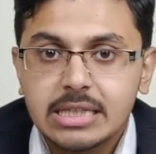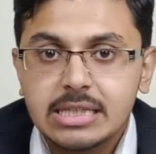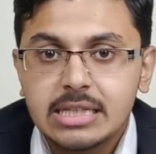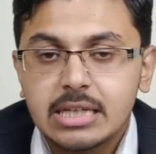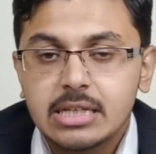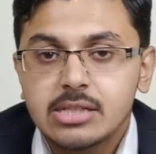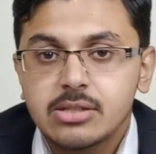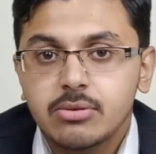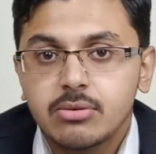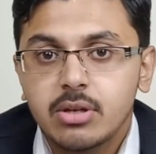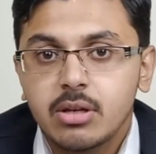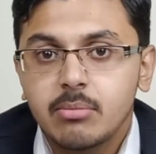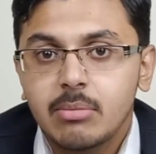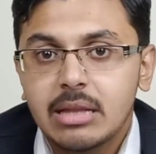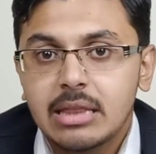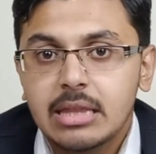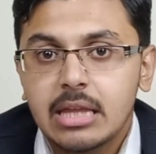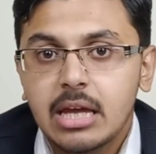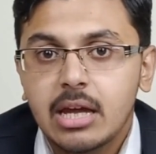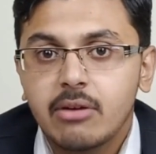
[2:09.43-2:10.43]
ये सुनने
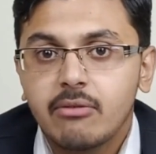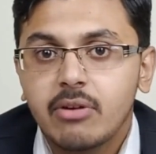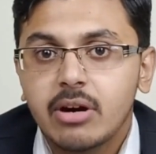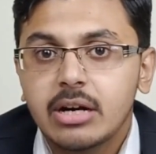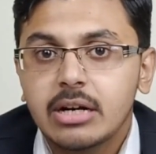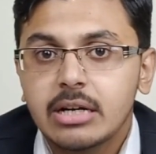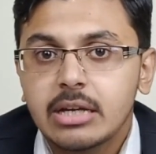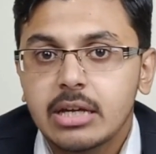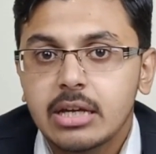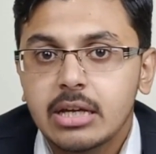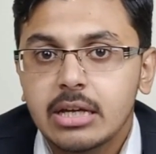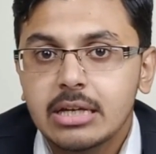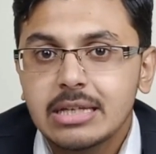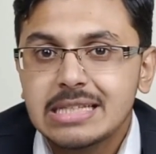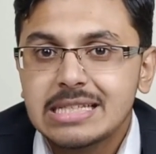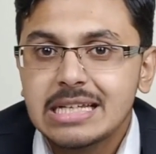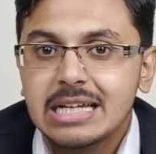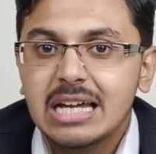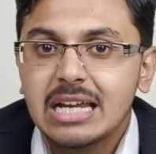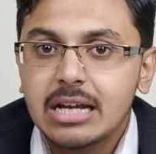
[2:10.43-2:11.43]
मिलता है वार्ड के
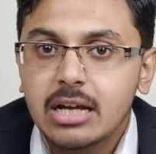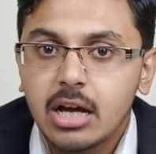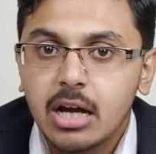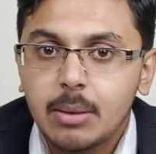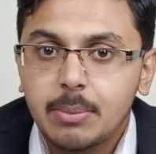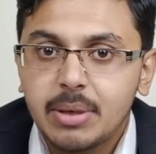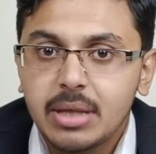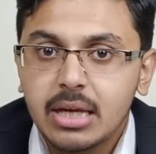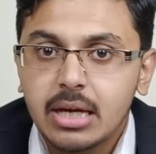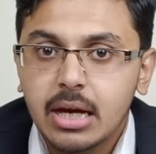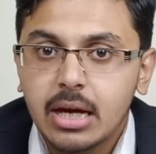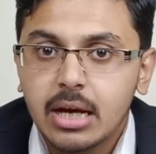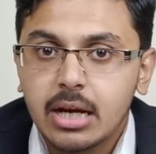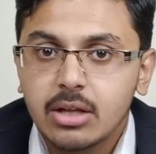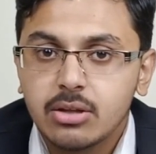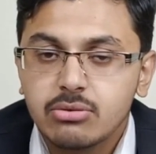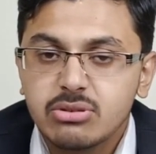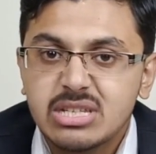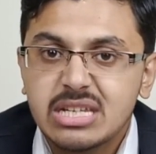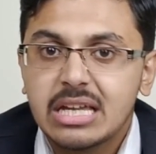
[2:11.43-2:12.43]
जिगर काम नहीं कर रहा
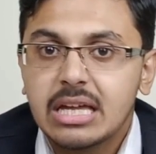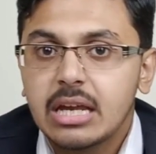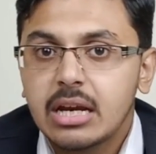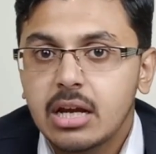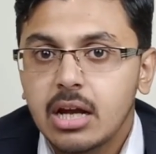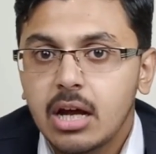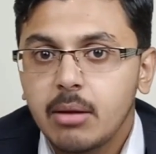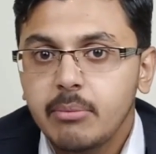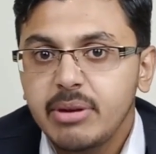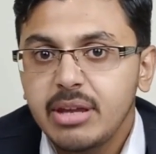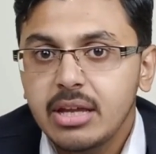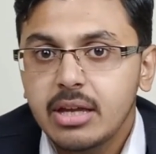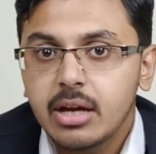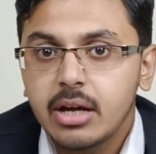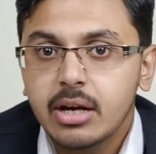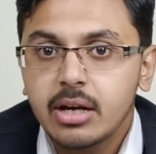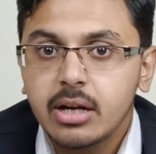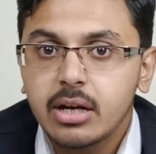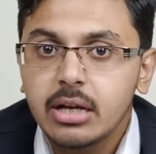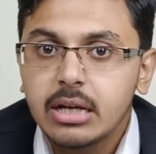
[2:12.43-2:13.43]
तो जिगर काम नहीं
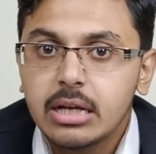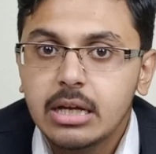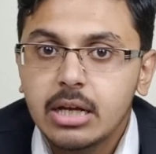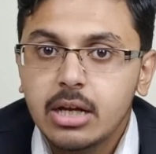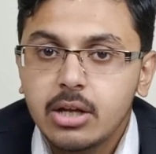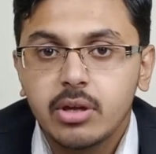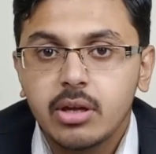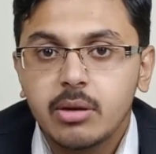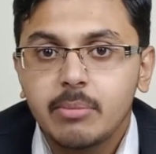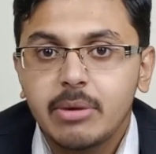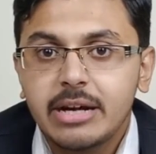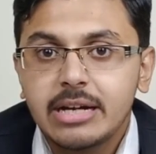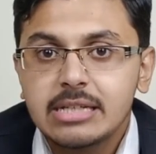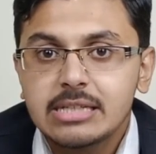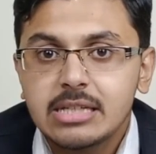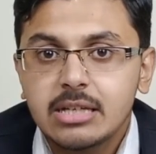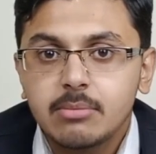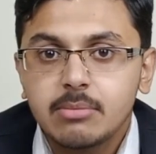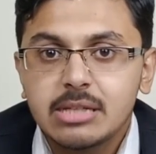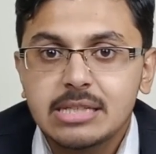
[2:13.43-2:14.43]
कर रहा तो ये
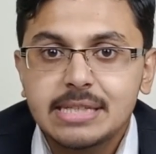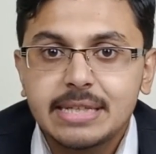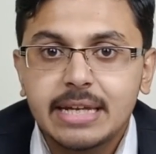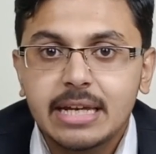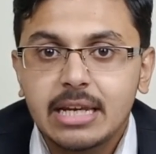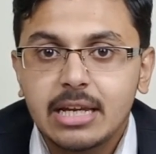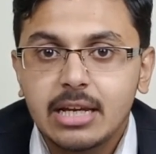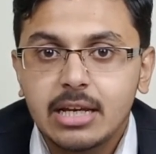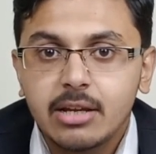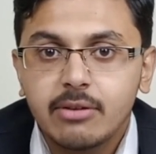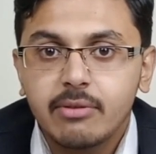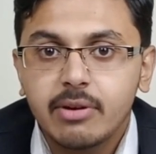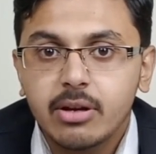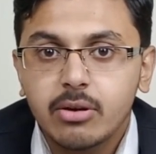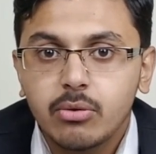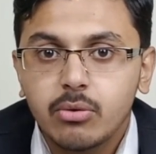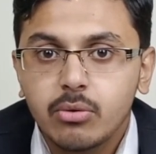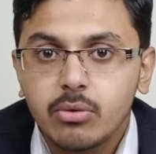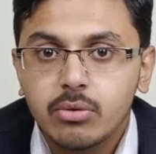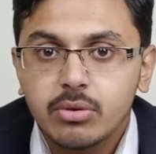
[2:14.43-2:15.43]
मेडिसिन बेसिकली लिवर
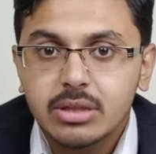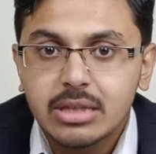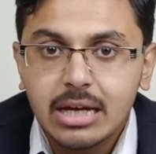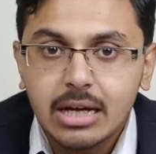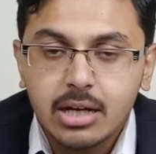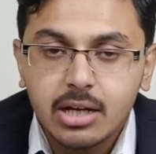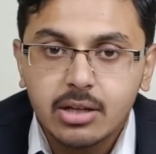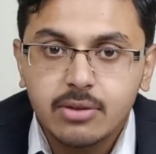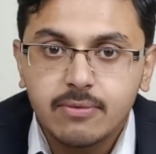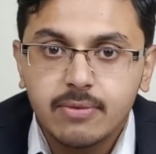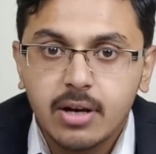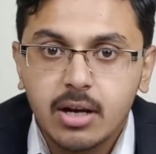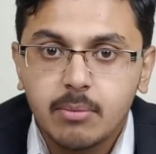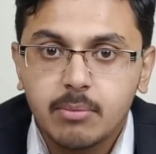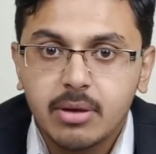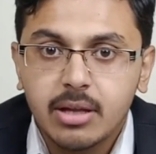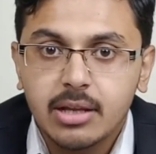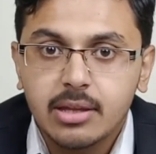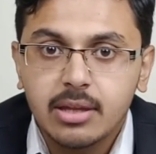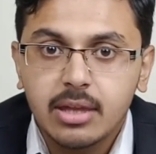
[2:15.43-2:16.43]
को ताकत
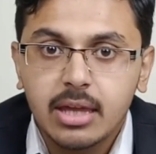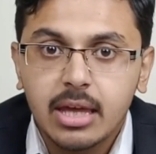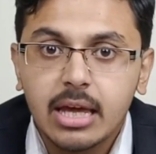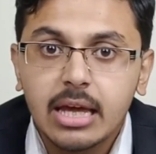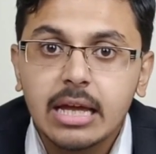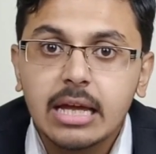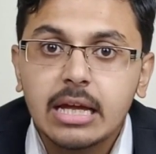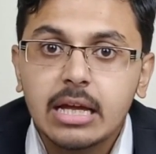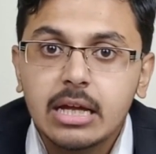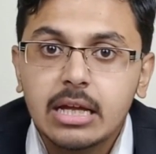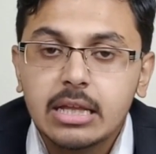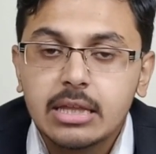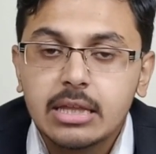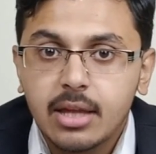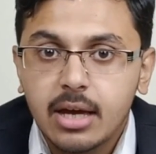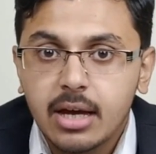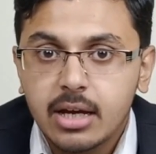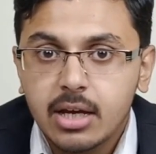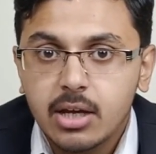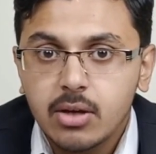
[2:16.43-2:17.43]
फ्राहम करती है
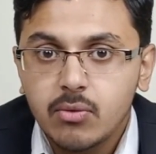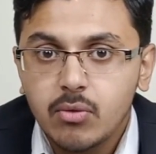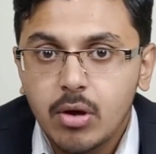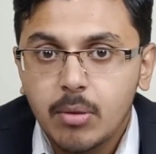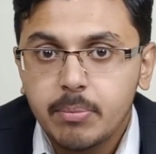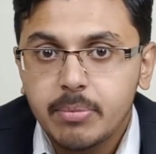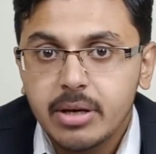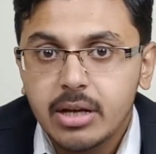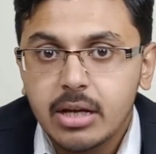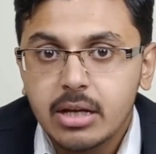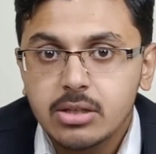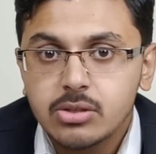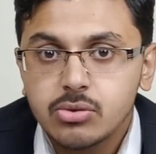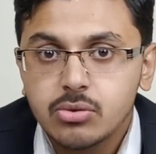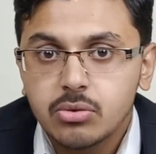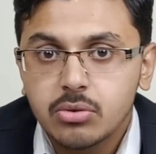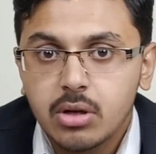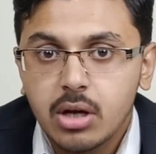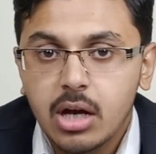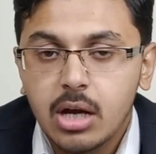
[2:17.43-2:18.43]
ताकि वो अपना
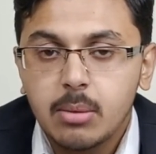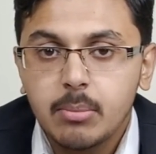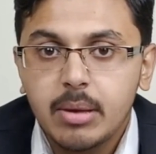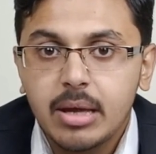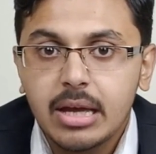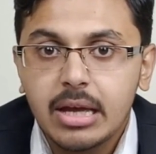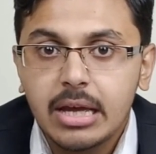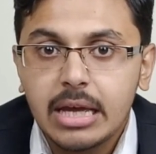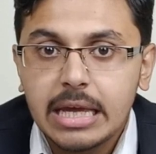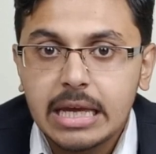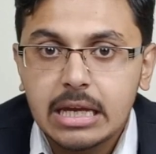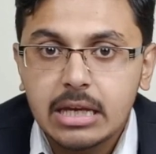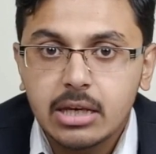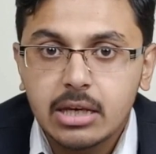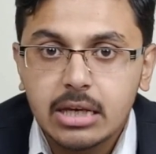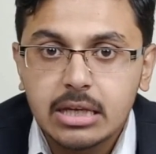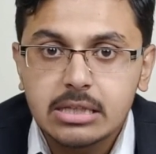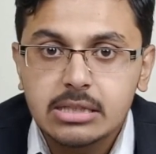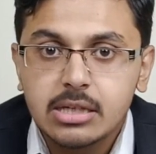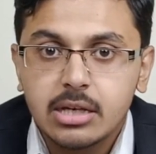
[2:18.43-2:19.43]
जो काम है एक
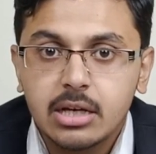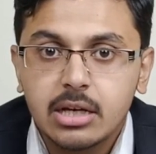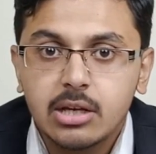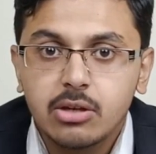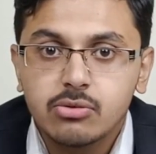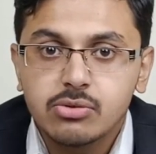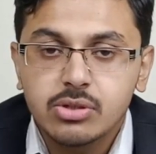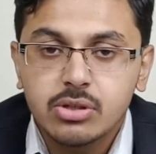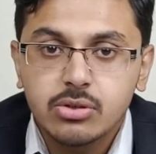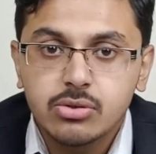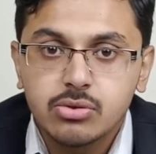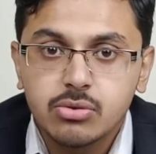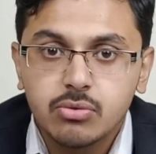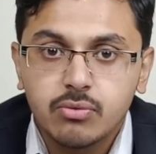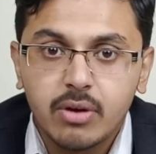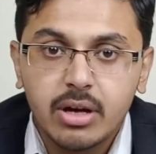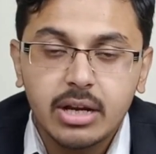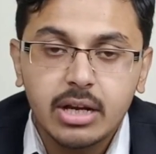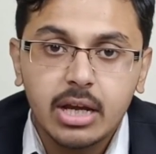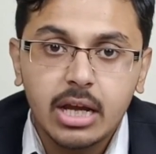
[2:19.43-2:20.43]
नेचुरली उसका जो
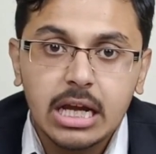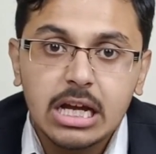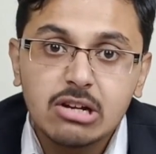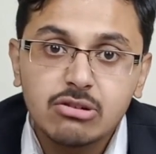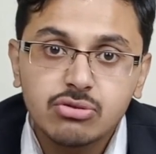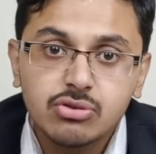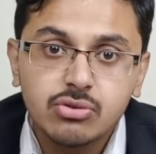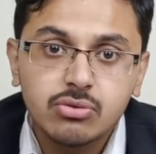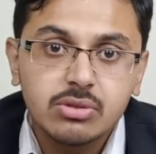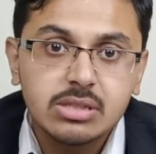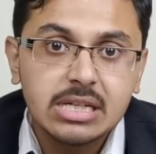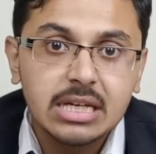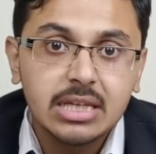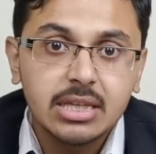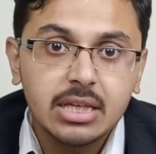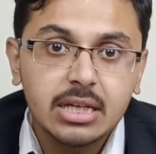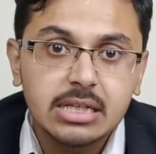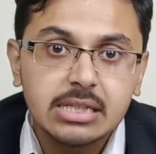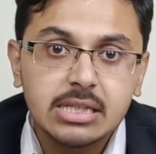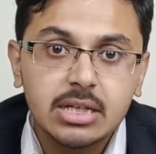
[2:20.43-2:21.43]
वर्क है उसको सही
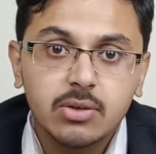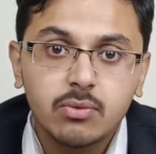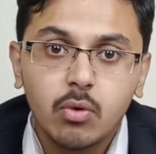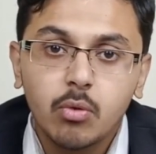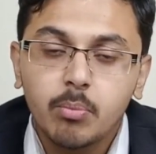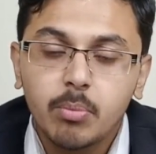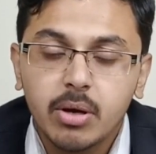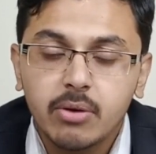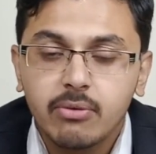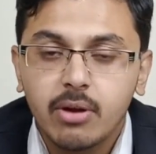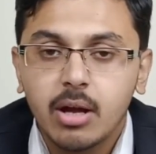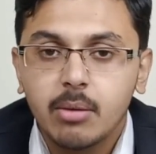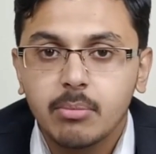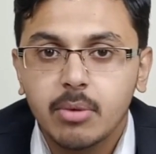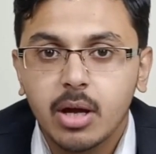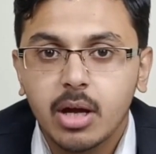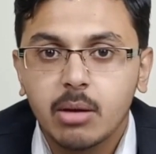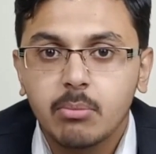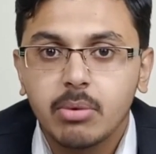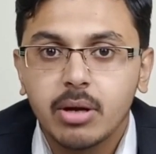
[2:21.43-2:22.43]
तरह से वो परफॉर्म
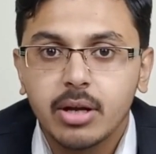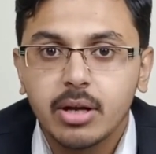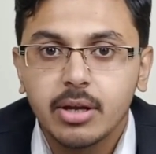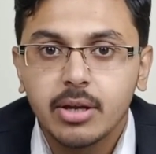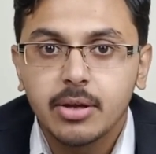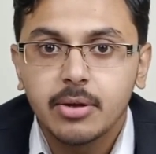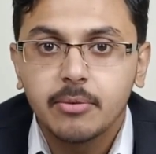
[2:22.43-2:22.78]
कर पाए